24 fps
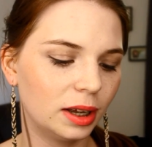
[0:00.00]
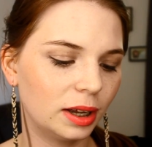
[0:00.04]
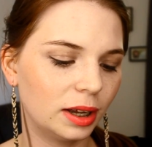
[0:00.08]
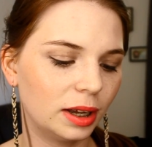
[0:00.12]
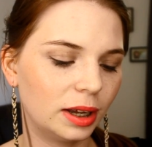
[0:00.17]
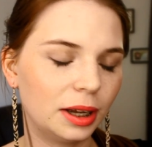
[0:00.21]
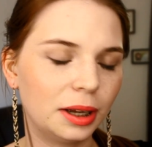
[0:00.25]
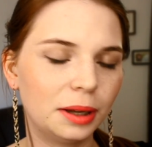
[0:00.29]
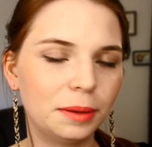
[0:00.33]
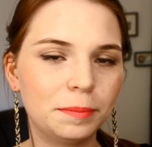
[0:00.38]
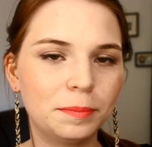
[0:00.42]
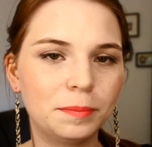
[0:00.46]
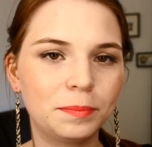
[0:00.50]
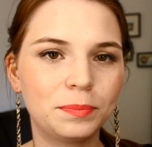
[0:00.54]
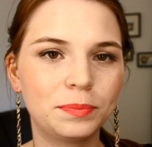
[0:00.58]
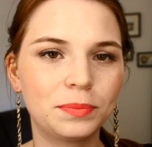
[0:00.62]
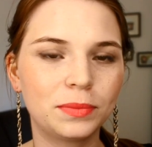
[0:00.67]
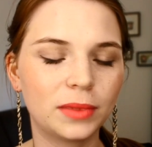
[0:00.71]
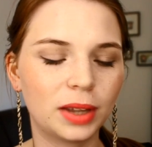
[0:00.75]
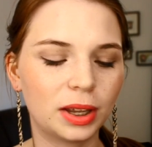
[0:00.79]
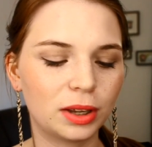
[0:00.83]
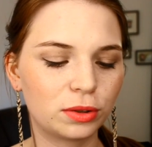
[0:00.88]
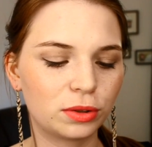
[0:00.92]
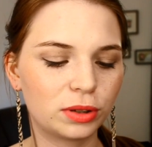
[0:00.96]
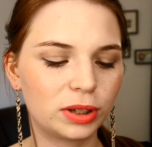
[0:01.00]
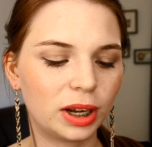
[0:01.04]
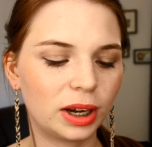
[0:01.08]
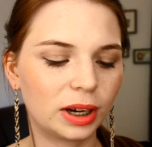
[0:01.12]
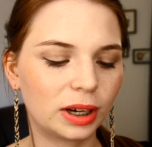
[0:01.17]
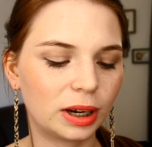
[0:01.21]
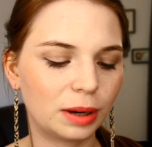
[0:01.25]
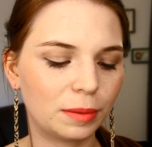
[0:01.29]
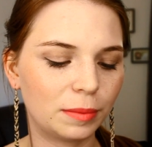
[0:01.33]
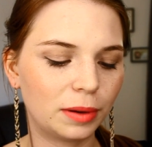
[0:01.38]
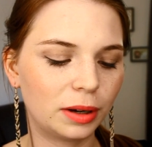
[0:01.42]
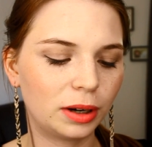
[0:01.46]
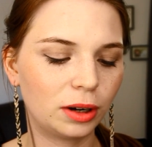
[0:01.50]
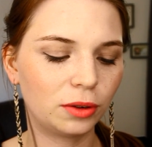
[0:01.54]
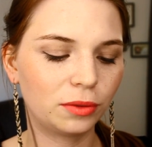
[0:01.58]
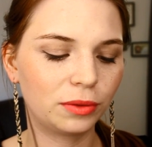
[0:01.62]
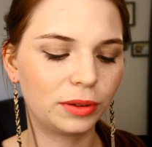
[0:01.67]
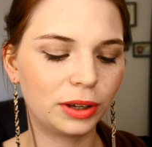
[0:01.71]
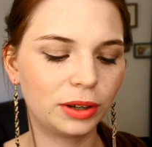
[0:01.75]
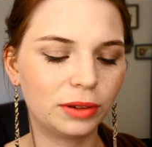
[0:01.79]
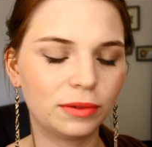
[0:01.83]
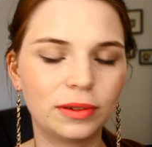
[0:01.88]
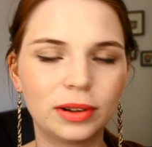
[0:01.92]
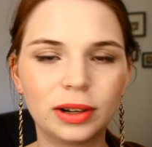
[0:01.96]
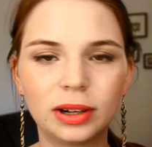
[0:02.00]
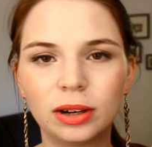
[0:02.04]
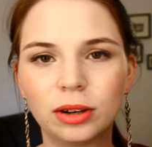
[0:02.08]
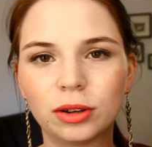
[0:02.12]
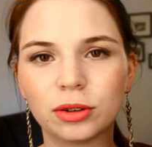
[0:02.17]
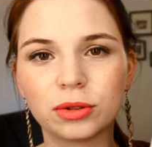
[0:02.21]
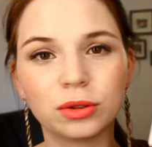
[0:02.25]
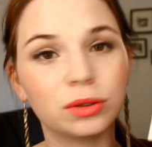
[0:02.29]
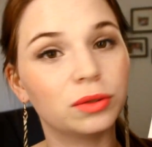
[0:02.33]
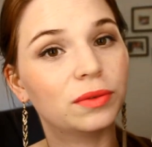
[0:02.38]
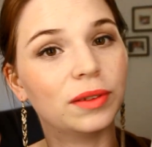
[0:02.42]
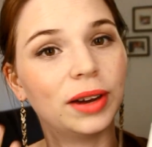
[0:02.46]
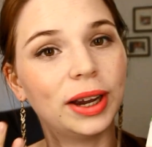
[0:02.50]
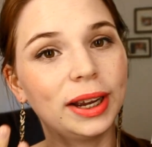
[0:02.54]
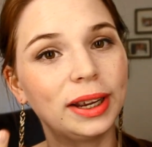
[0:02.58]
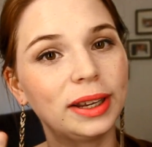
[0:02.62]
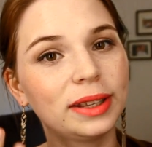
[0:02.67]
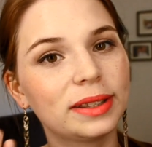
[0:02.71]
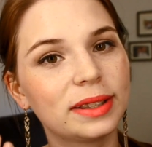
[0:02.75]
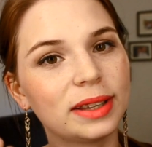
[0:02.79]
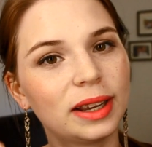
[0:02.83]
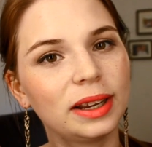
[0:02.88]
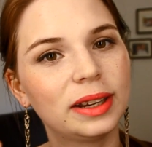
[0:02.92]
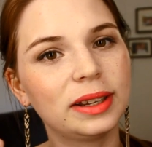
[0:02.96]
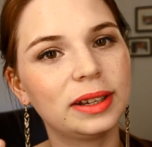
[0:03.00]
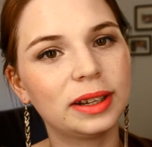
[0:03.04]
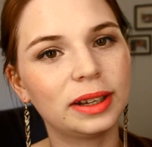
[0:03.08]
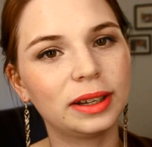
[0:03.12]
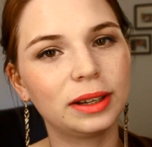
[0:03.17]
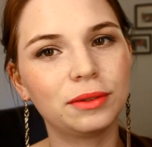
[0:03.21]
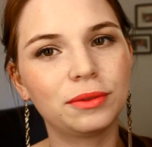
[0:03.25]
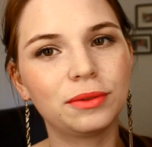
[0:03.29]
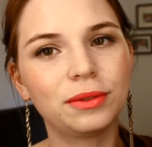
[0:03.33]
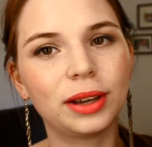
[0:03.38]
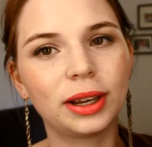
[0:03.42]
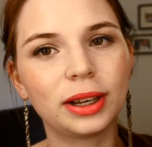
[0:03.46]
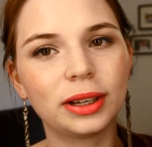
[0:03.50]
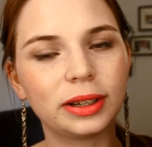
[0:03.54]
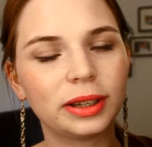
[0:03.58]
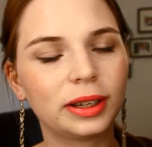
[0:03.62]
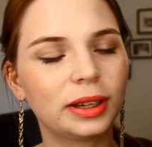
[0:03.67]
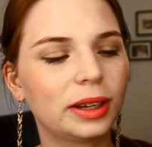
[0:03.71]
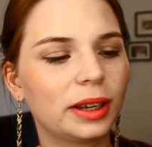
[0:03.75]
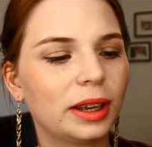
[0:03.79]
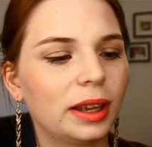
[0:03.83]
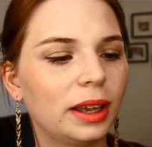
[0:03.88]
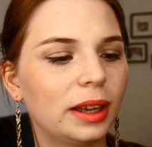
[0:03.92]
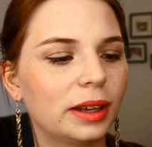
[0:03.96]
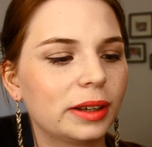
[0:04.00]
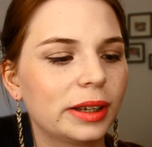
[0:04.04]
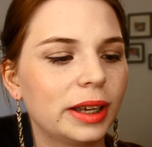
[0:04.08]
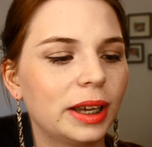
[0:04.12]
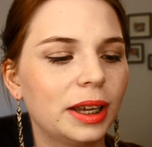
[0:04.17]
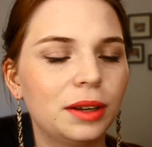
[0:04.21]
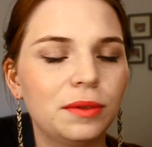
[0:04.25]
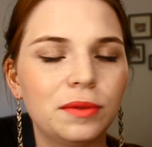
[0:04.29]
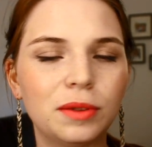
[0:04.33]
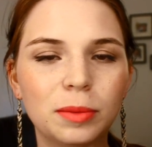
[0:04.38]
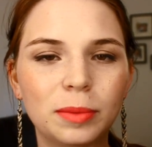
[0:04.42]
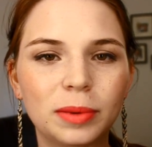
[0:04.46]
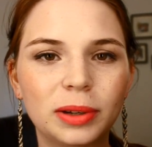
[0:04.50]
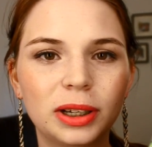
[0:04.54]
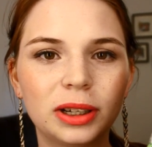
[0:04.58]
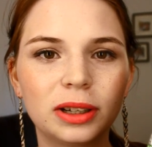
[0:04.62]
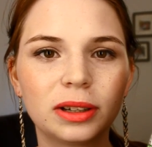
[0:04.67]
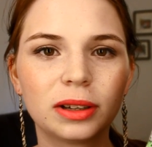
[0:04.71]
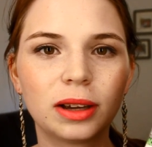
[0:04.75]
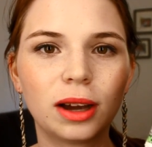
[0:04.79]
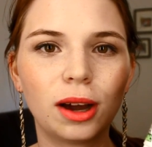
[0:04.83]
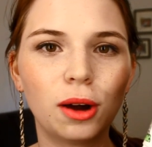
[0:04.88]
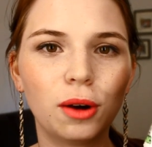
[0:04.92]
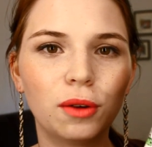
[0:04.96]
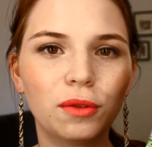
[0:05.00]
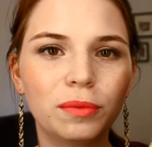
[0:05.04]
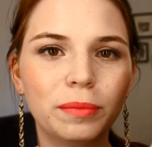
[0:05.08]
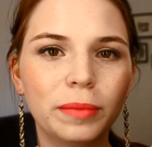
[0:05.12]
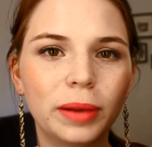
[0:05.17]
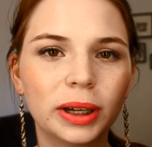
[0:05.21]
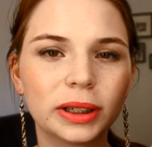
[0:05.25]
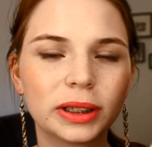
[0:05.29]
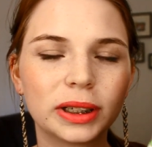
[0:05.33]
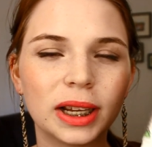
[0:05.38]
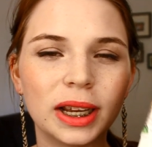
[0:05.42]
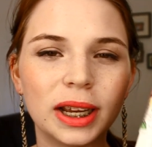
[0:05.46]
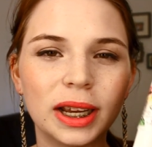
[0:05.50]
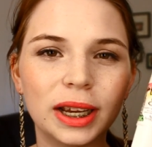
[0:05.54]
Ähm, also da kann man auf jeden Fall auch so einen Weichzeichner-Effekt e- erkennen, wenn man den drauf macht.